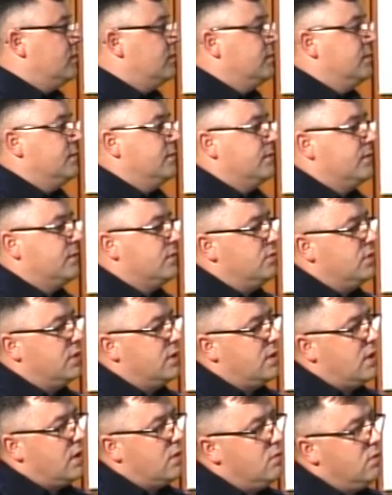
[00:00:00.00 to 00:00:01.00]
w których
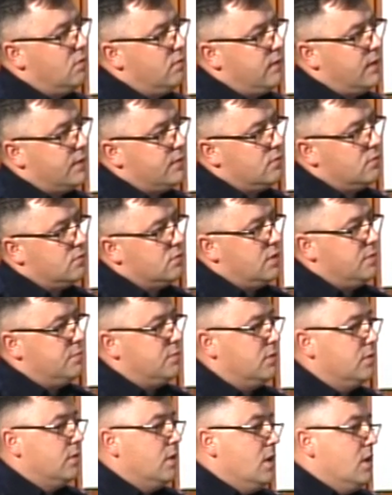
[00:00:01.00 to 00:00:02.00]
regulowano ruchem,
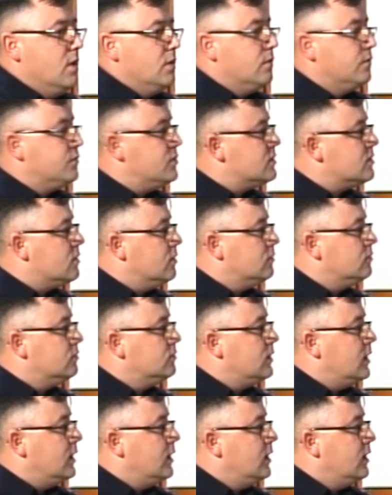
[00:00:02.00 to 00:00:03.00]
no, no wszystko
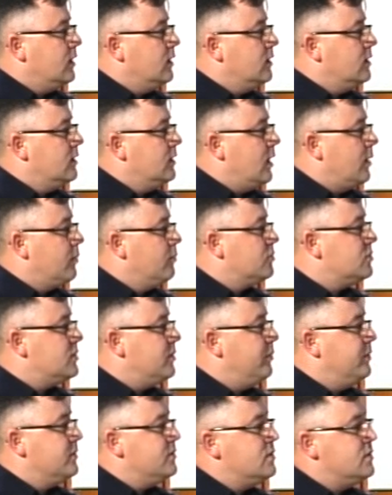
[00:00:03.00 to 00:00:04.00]
tutaj, jak można
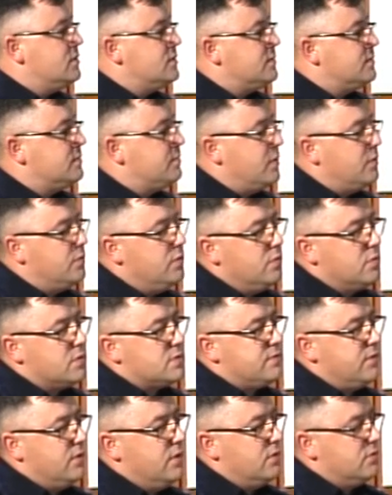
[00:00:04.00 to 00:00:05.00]
powiedzieć, spełniło
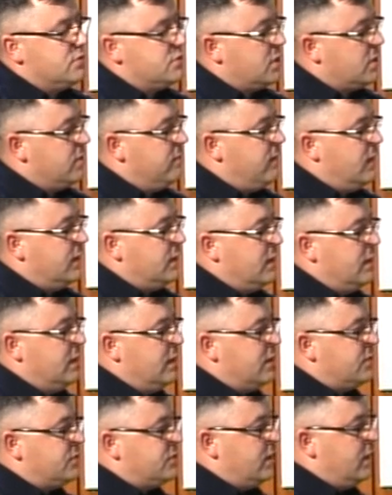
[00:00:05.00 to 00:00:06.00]
swoje oczekiwania i
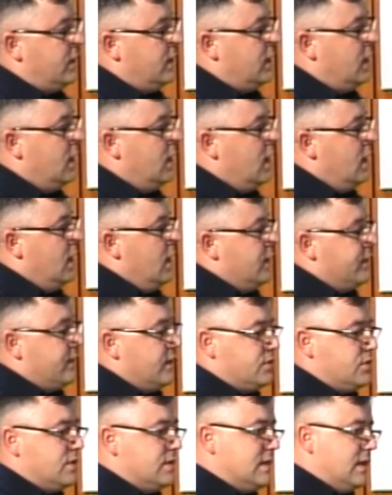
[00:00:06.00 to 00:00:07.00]
nasze,
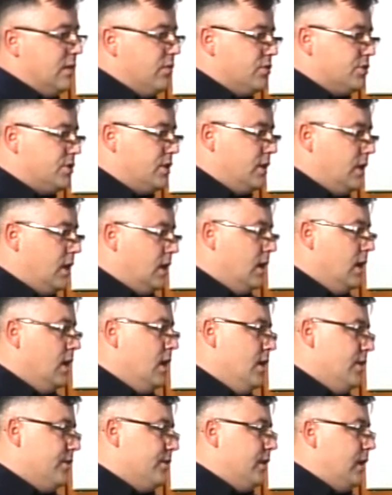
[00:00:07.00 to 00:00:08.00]
nasze założenia,
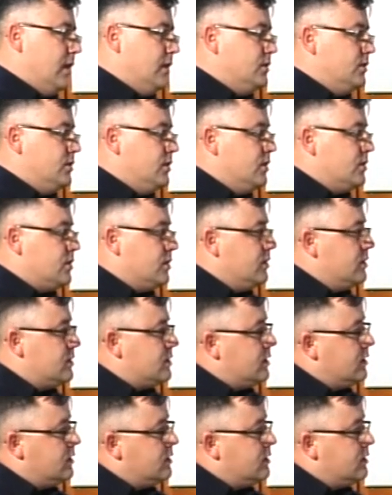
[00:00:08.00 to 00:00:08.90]
no ale dzisiejsze niestety